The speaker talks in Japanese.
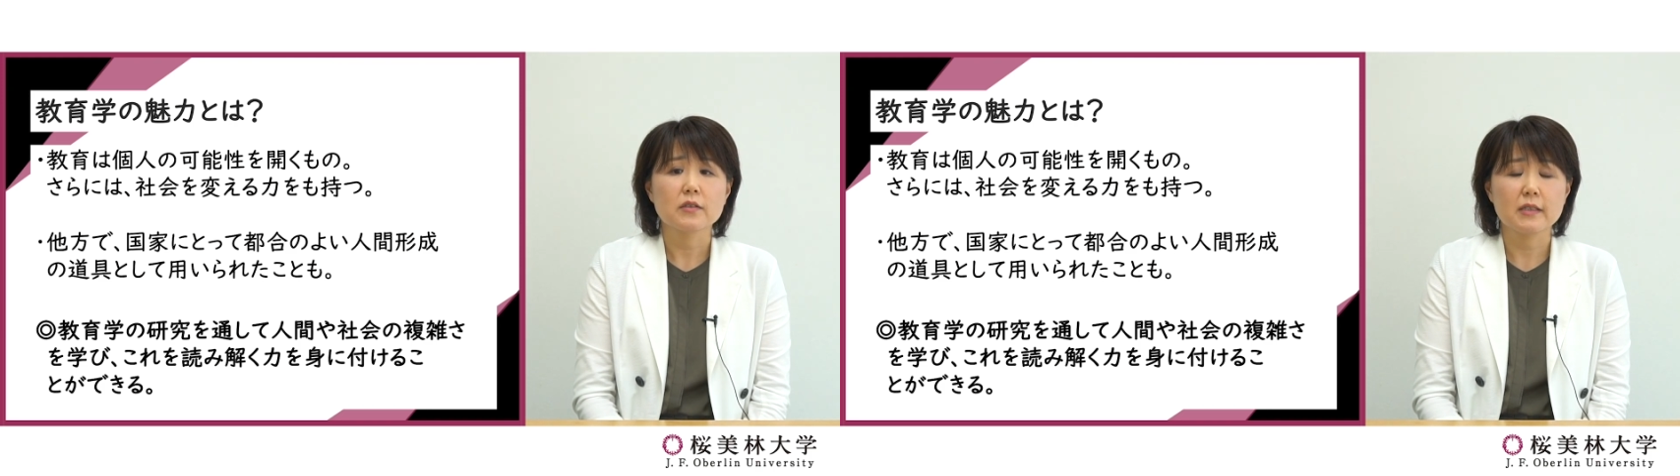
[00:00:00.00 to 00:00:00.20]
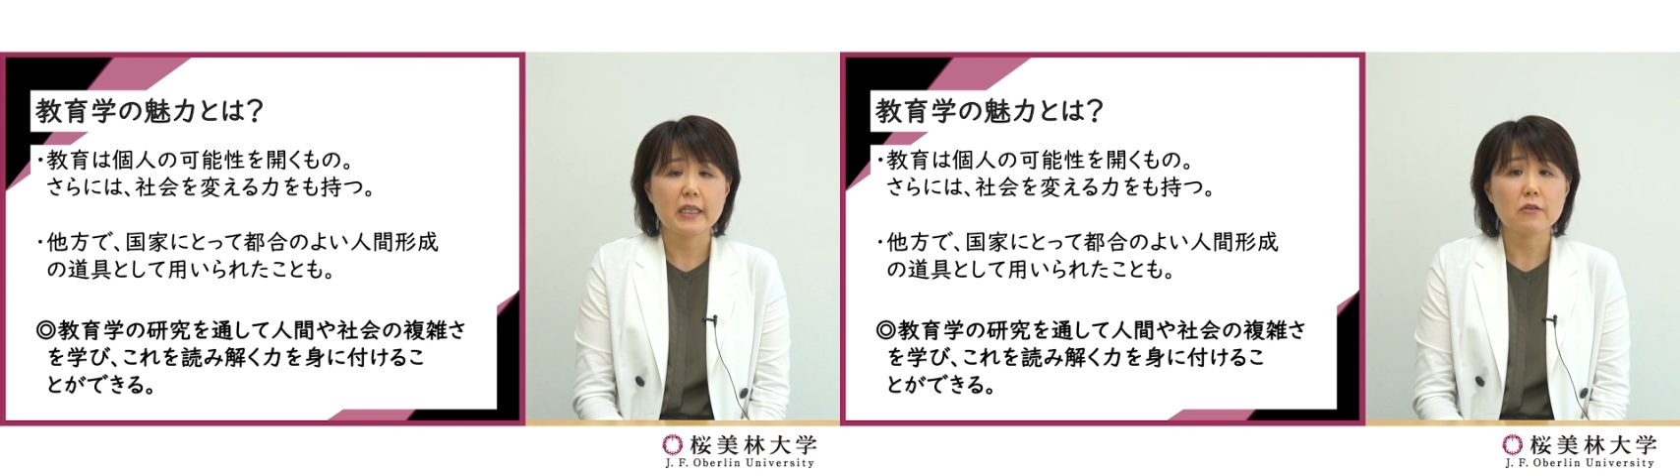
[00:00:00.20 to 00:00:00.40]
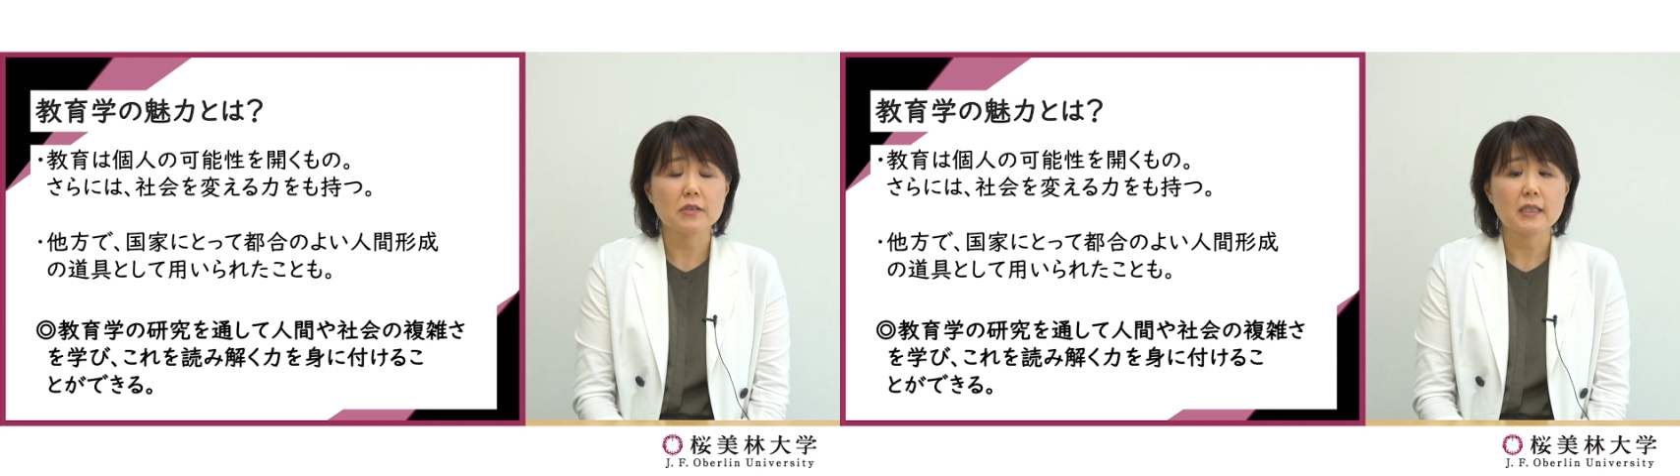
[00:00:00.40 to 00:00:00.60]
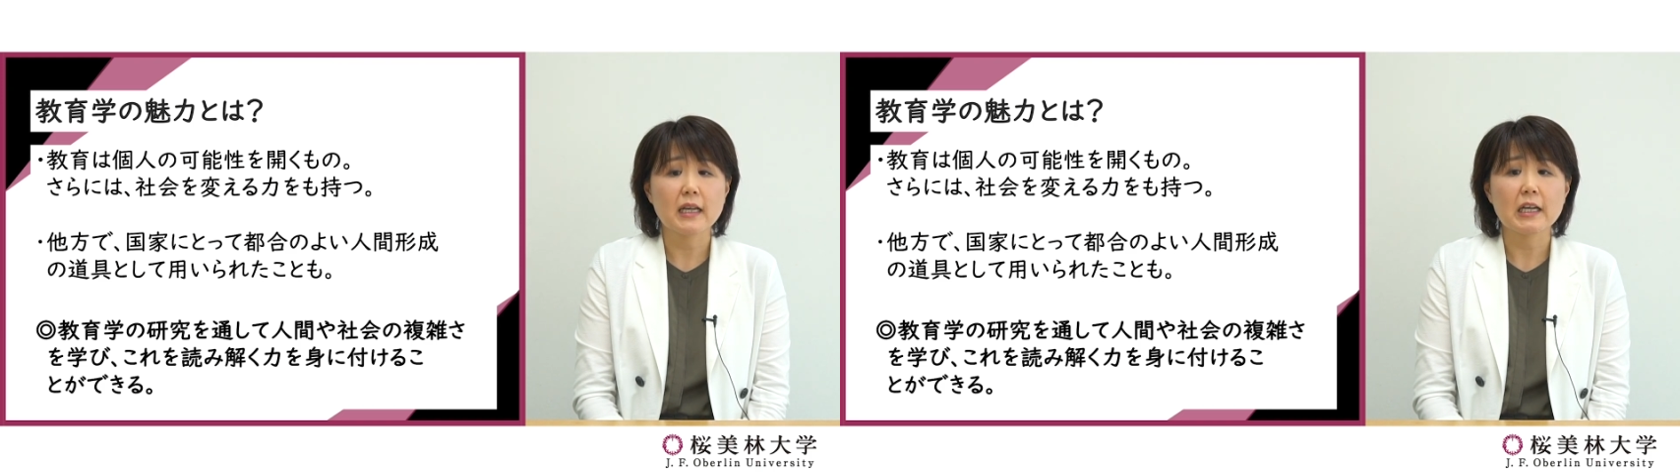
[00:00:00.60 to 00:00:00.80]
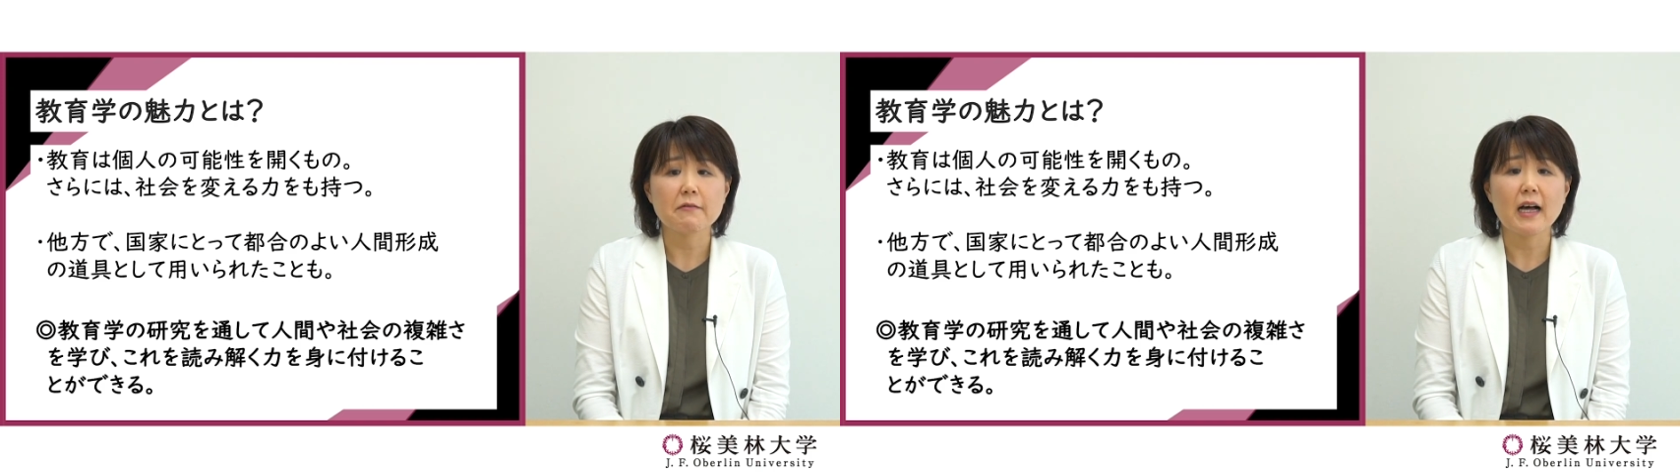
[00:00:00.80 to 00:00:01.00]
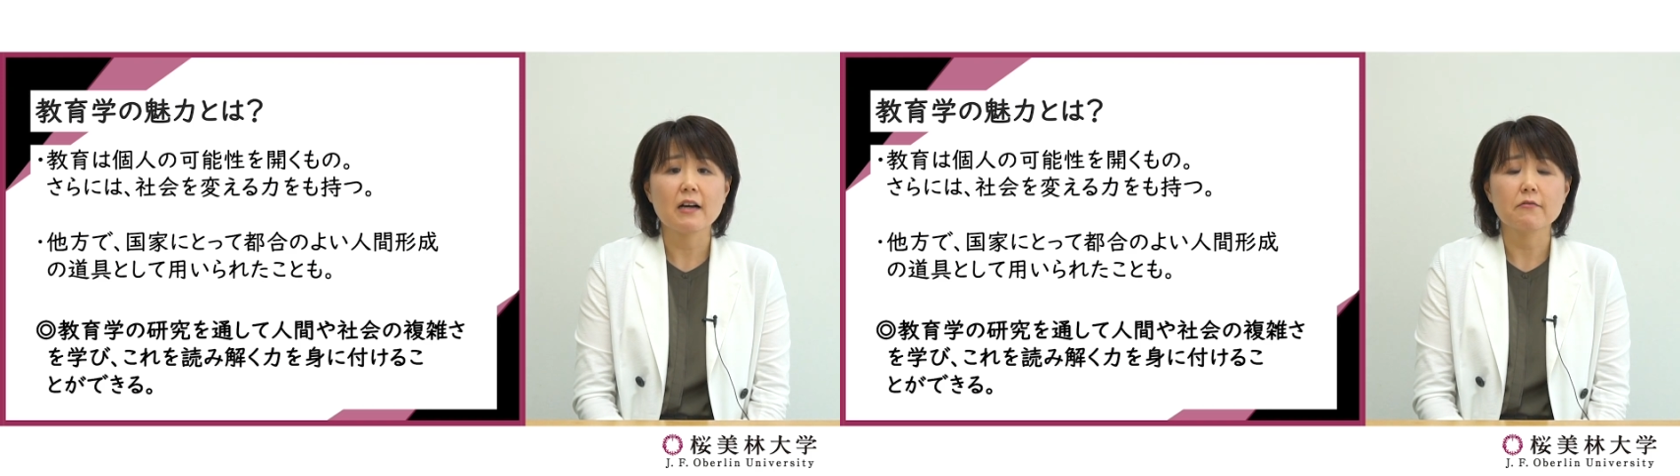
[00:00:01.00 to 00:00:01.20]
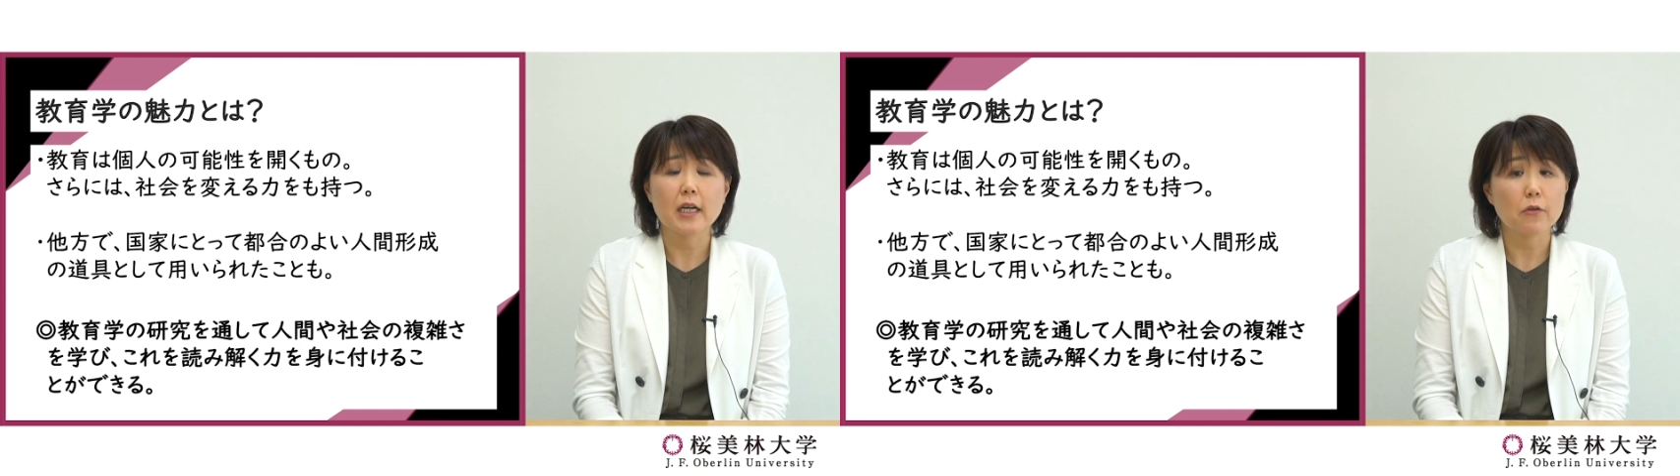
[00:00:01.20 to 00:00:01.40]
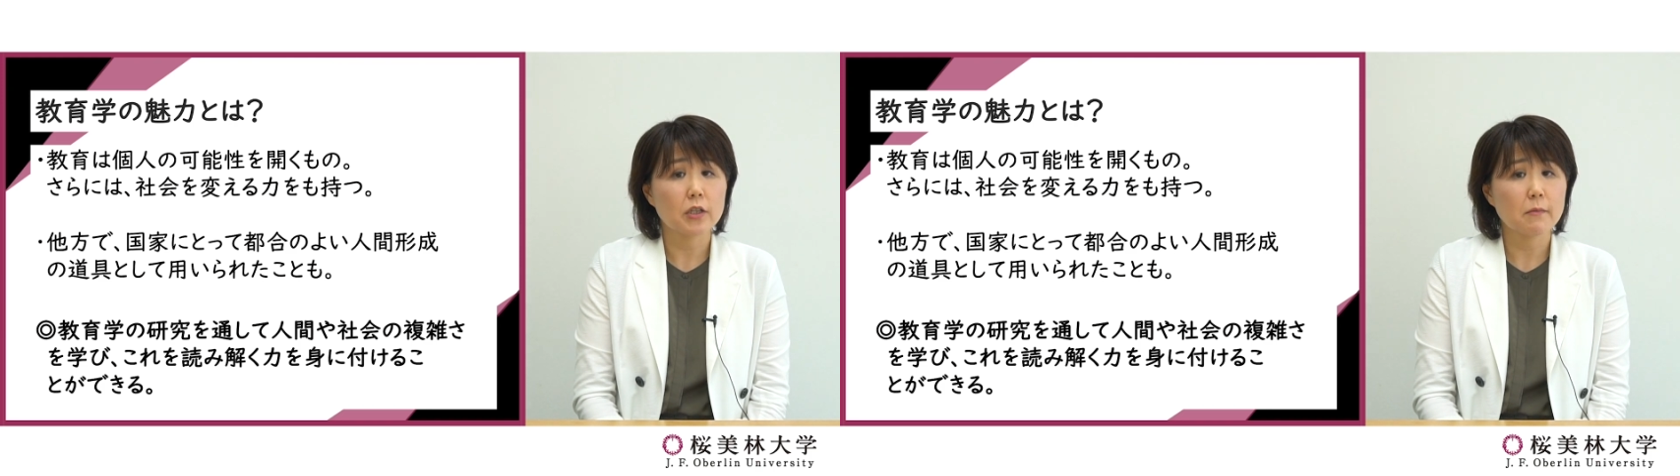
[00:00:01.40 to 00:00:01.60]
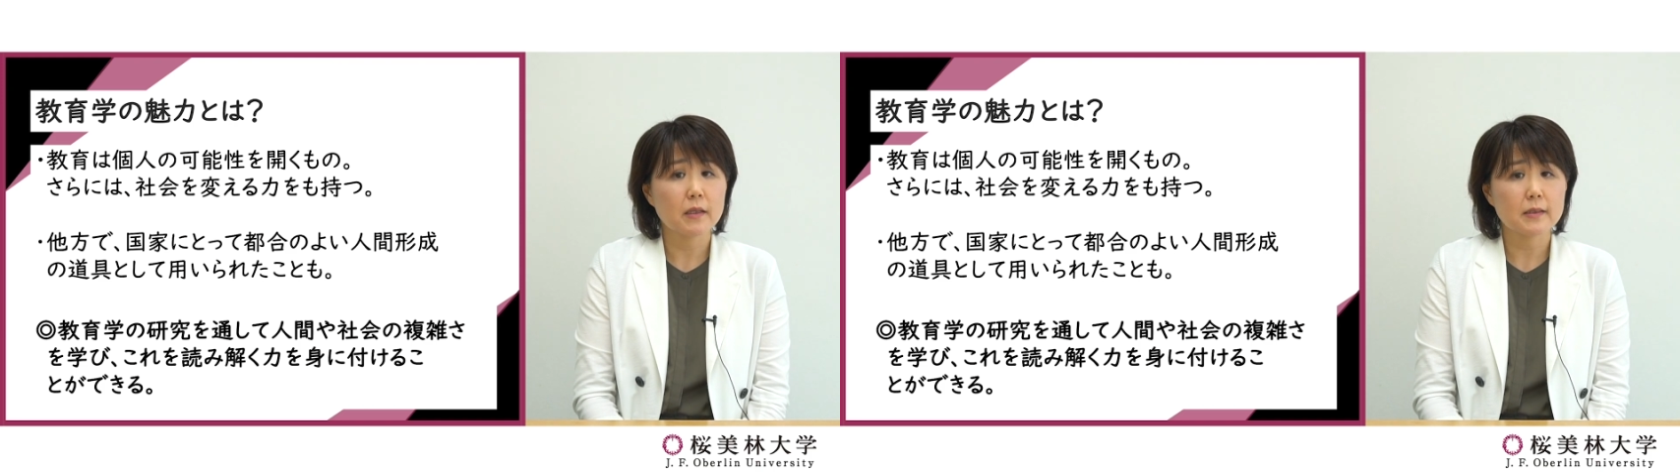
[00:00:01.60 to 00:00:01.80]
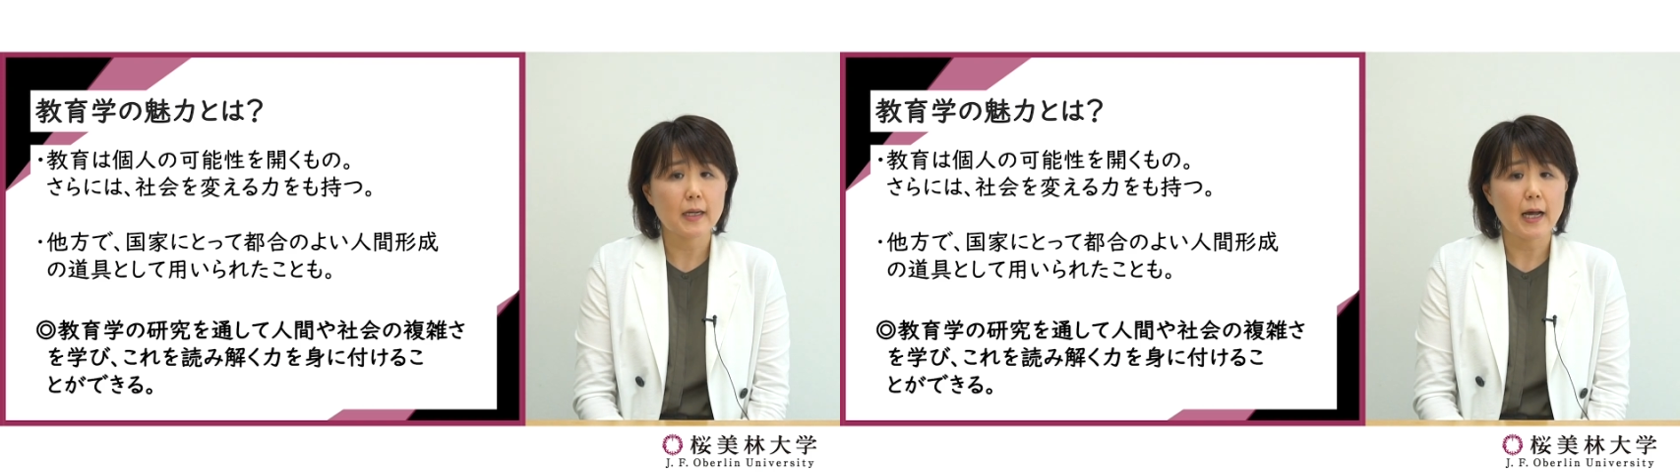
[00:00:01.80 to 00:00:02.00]
次の世代は受け取り
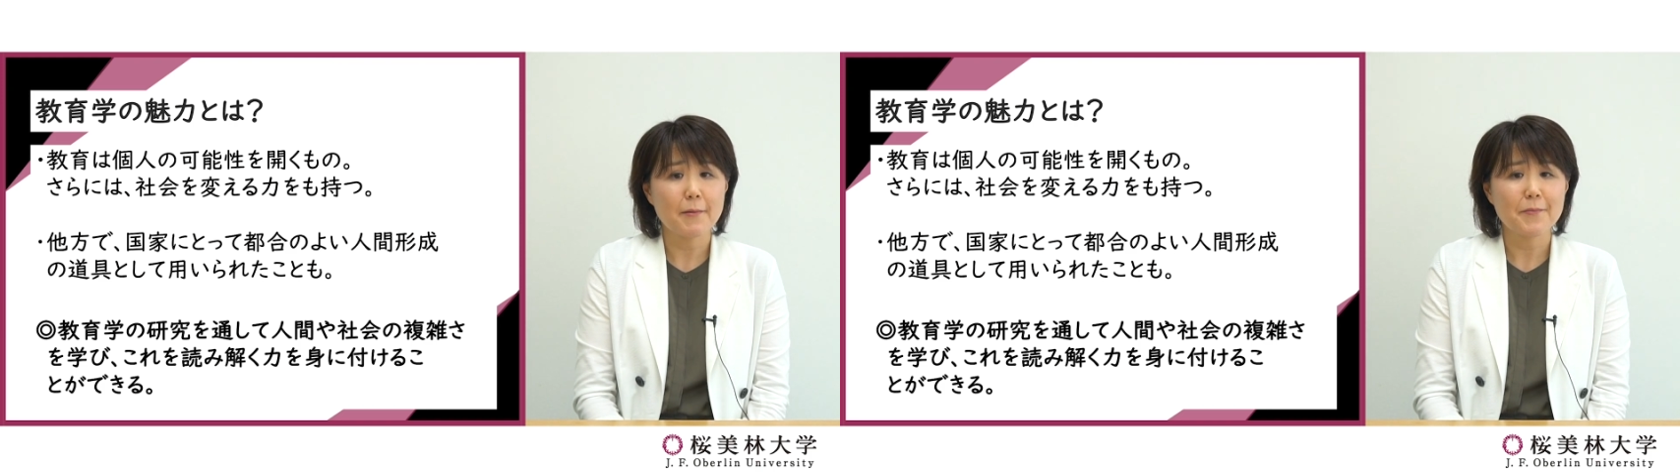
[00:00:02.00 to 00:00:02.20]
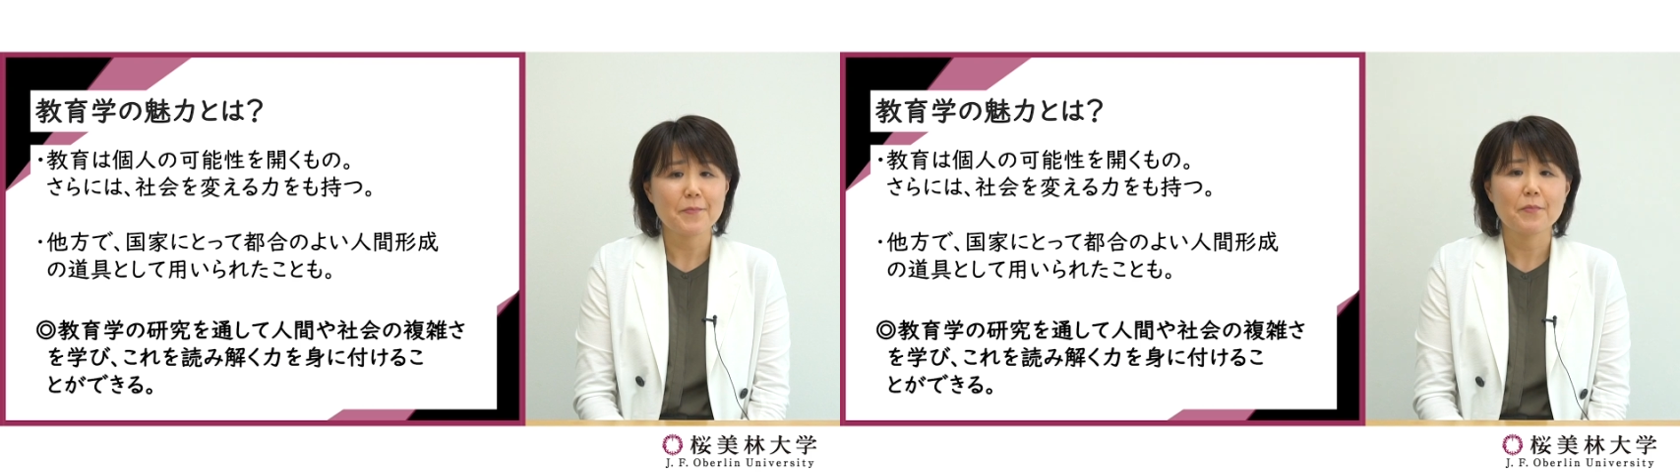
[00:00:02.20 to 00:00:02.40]
ますが